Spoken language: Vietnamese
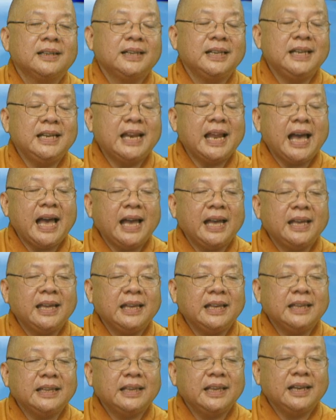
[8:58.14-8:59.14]
ghi
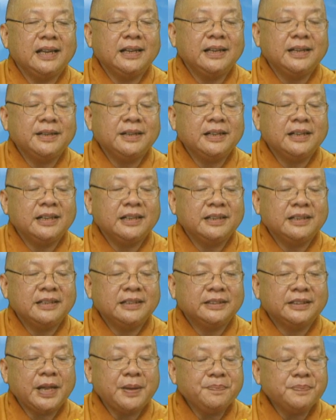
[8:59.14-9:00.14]
lại những
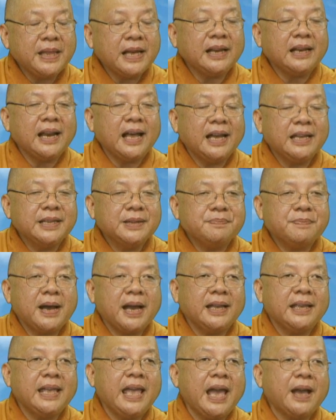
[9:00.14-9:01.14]
tóm tắt lại những
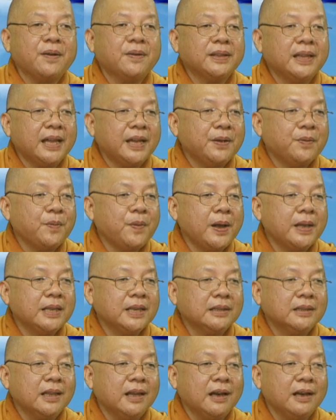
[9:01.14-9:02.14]
bài giảng của thầy qua
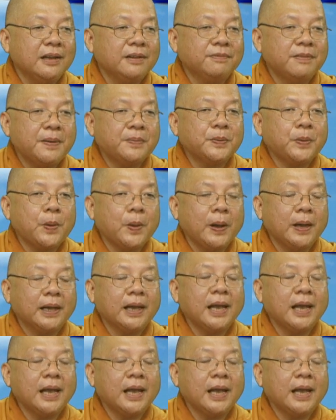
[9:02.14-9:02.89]
những thời pháp thoại